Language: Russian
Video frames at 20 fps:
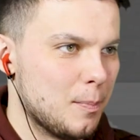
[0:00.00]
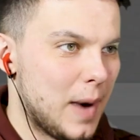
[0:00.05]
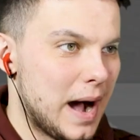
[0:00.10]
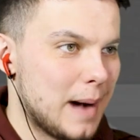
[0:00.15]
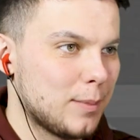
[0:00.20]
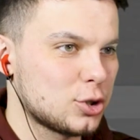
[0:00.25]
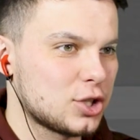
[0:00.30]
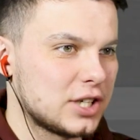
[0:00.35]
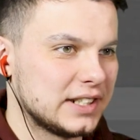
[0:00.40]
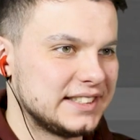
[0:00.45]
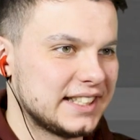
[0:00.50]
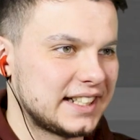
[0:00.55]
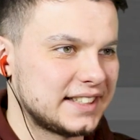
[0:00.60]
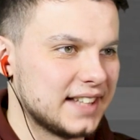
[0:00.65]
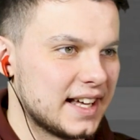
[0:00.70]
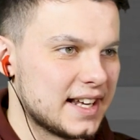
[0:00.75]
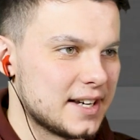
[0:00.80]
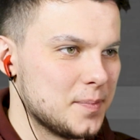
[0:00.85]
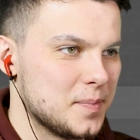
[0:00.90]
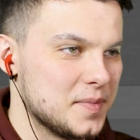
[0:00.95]
Бабушка
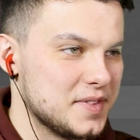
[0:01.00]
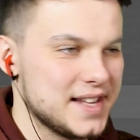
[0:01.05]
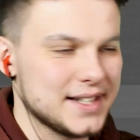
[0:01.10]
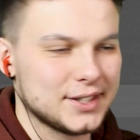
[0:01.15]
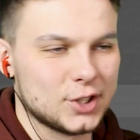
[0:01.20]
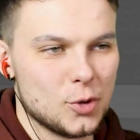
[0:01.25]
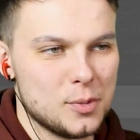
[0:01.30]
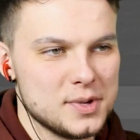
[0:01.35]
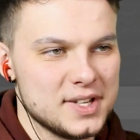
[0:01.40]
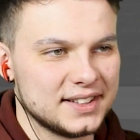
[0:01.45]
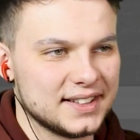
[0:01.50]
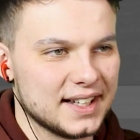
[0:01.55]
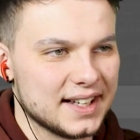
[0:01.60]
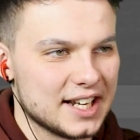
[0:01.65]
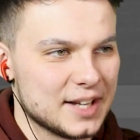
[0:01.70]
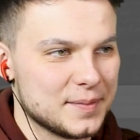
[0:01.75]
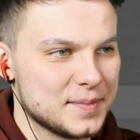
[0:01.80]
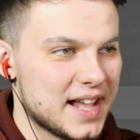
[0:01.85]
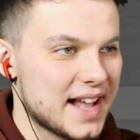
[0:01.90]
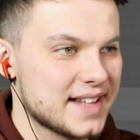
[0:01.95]
технарь, дед
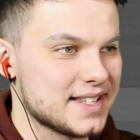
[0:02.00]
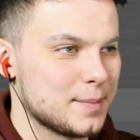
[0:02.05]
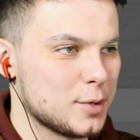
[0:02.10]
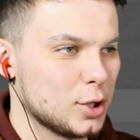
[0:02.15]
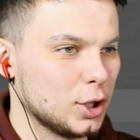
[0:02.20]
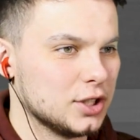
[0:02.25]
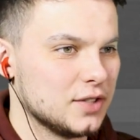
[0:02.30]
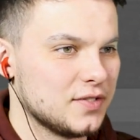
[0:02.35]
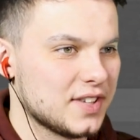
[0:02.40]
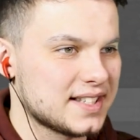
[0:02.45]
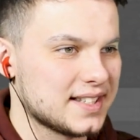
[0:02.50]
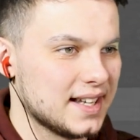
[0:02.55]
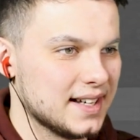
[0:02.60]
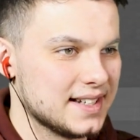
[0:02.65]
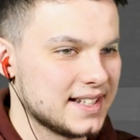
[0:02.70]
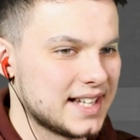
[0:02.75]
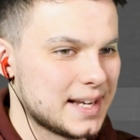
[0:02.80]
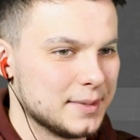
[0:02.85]
гуманитарий. Я изобрел универсальный